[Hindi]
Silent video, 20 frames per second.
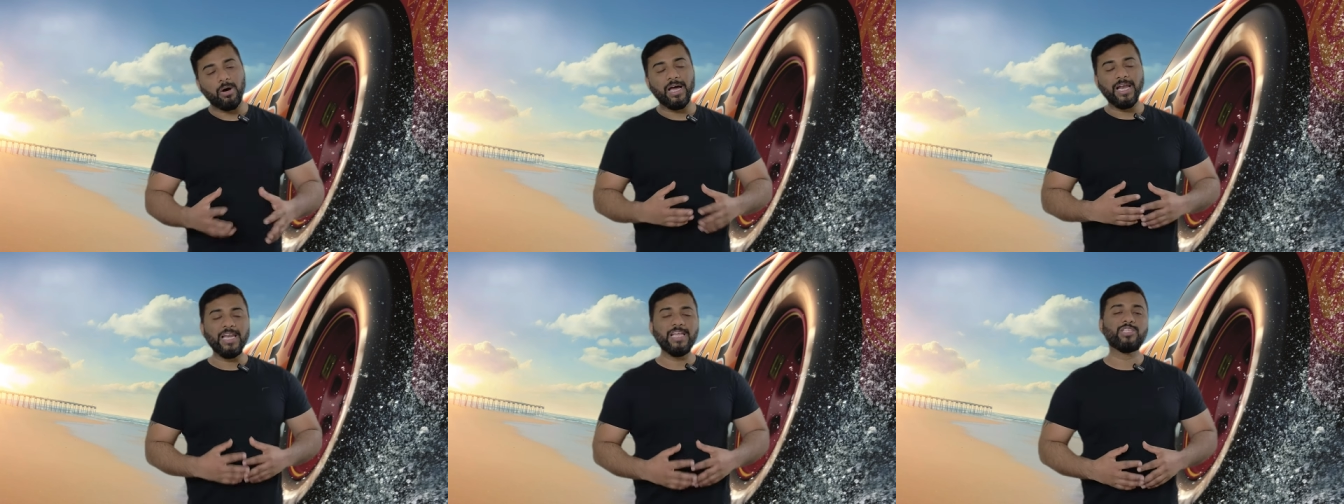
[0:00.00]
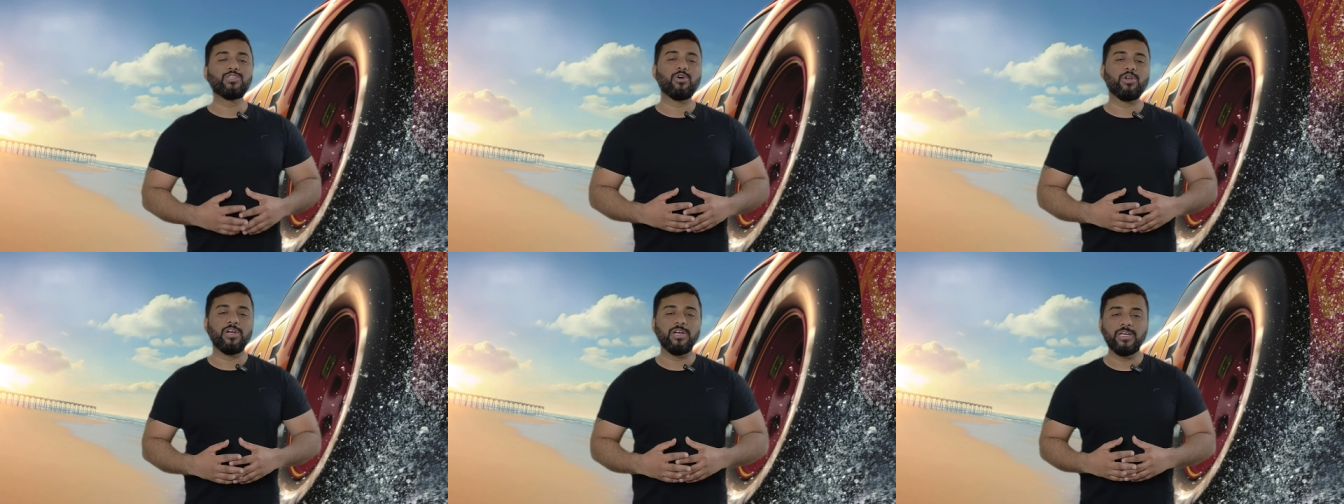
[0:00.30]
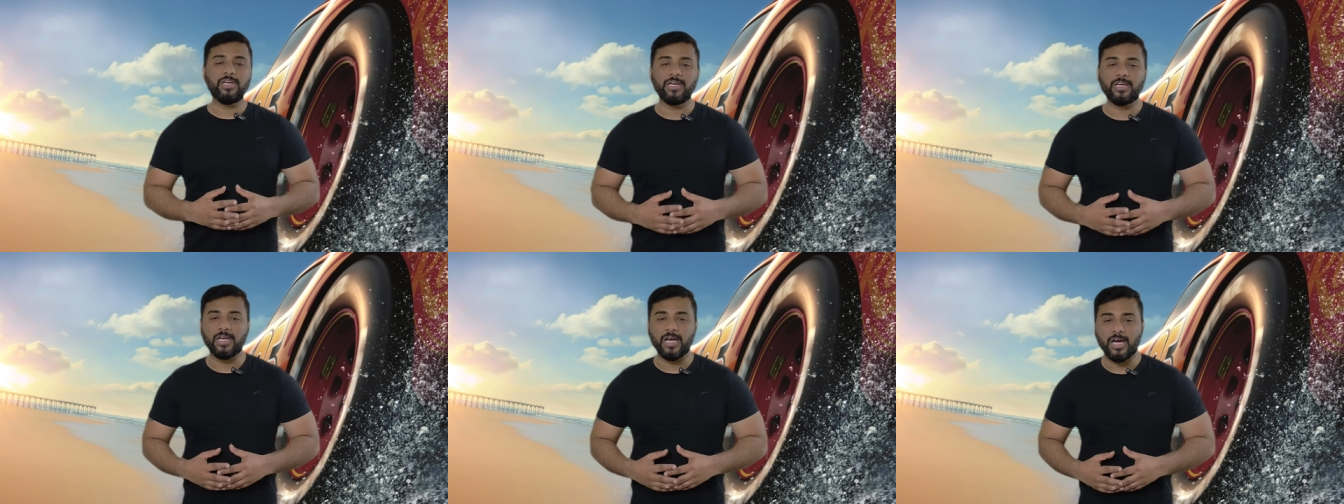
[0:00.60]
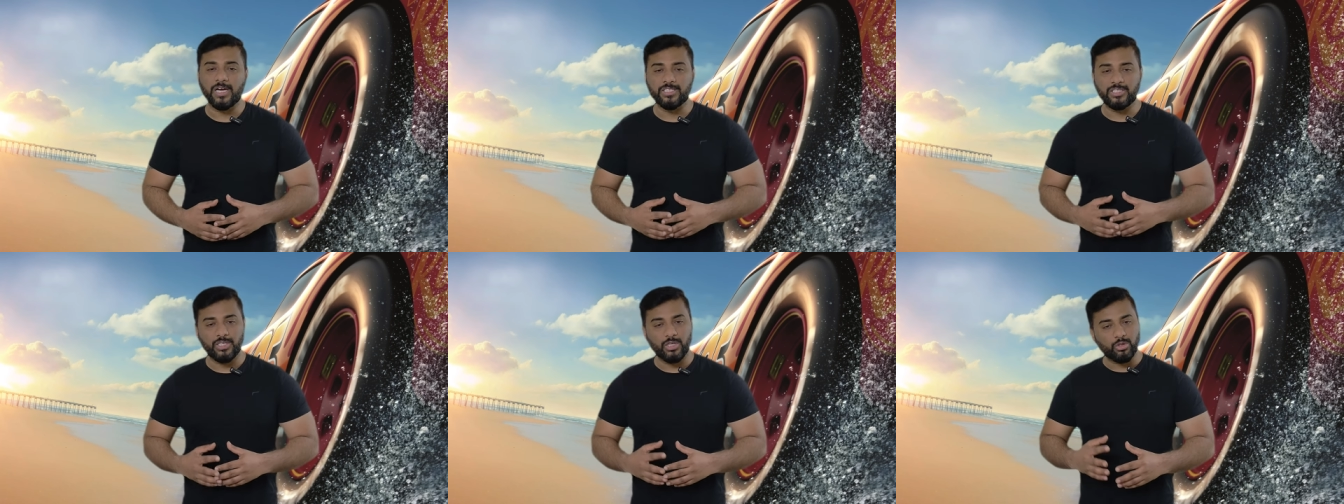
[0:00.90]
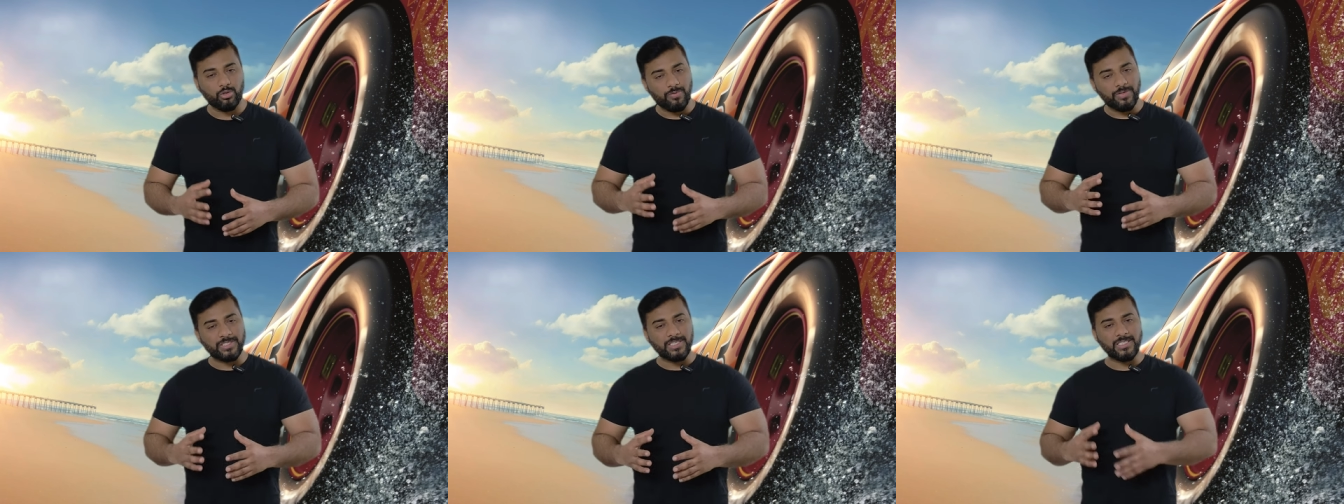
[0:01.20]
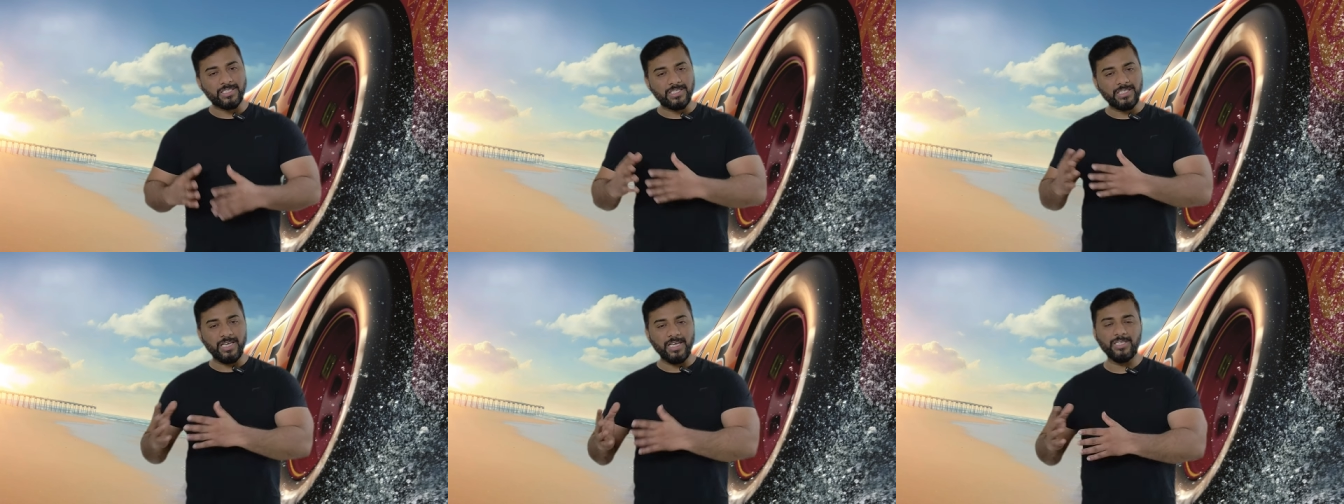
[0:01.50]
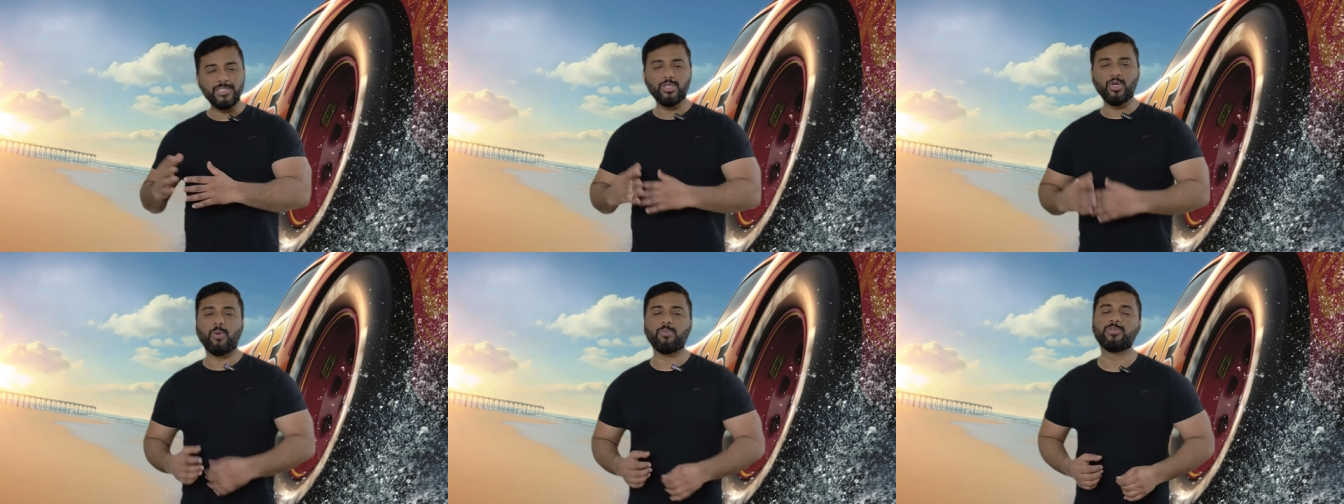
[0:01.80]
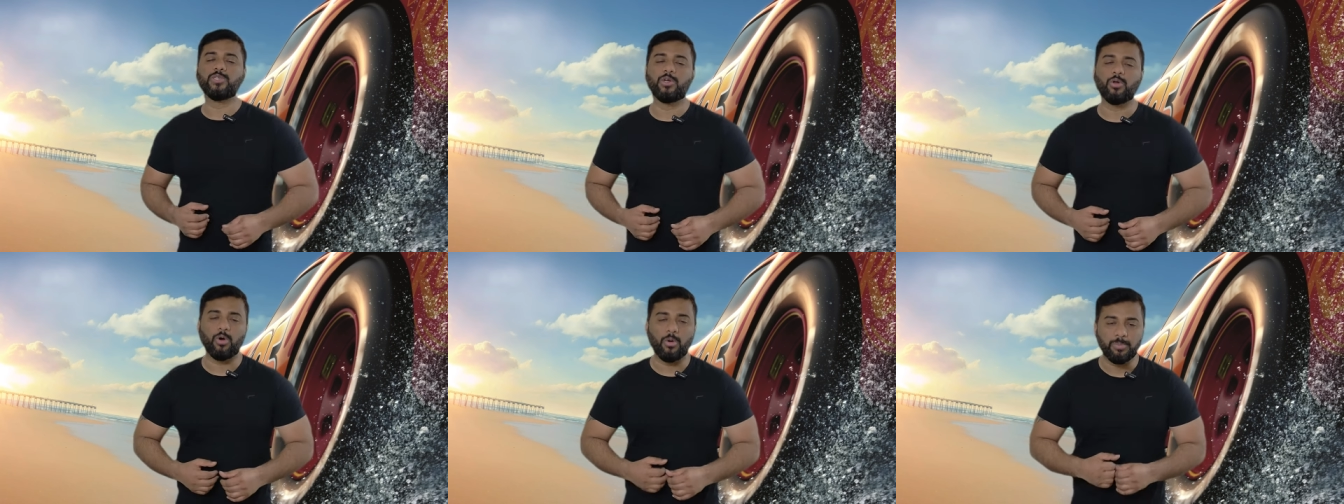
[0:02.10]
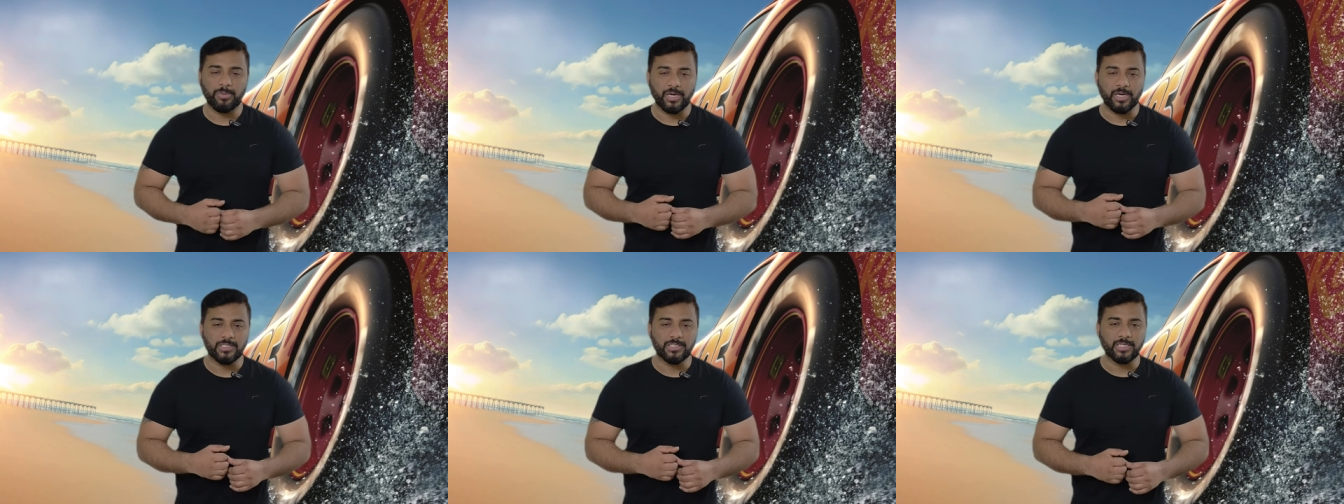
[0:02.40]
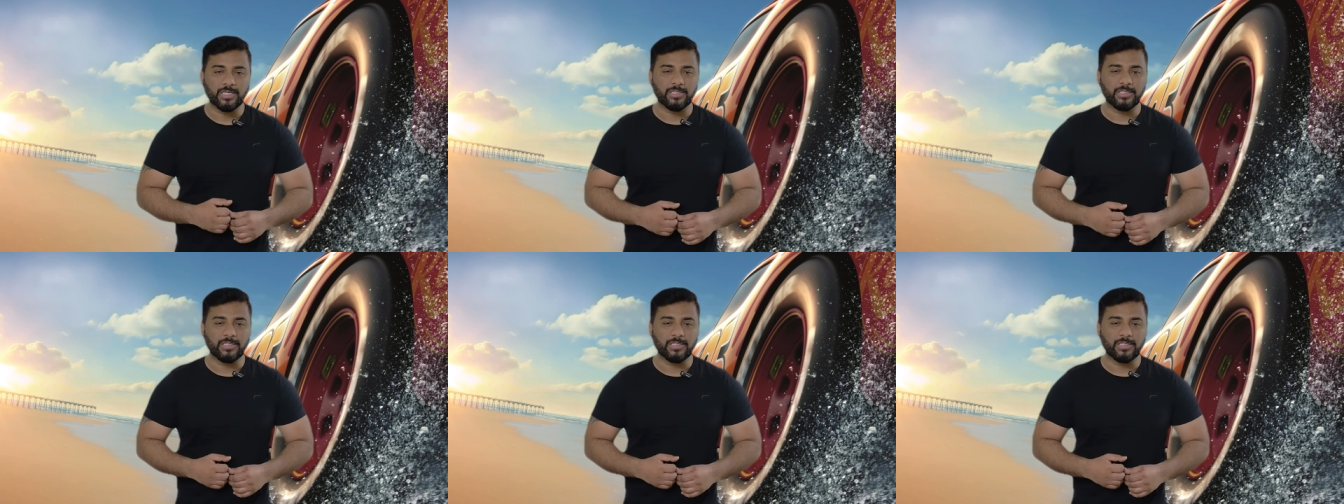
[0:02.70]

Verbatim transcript: पालेज ऑरेंटेड कार चाहिए तो वो इसके सी ऑप्शन को ऑप्ट कर